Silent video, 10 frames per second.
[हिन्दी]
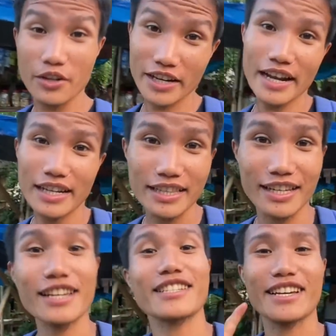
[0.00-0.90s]
वगैरह
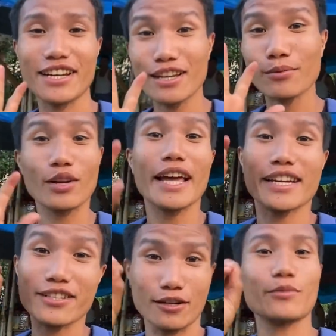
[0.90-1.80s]
लेते हैं जेरी ने बोला है
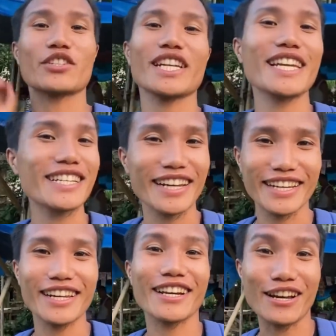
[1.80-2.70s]
कि समोसे ले जाने
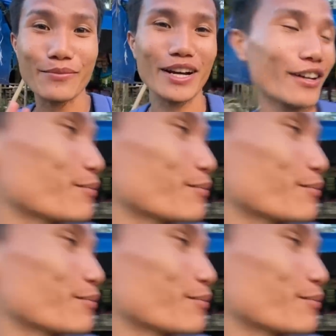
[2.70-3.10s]
के लिए गर्मा गर्म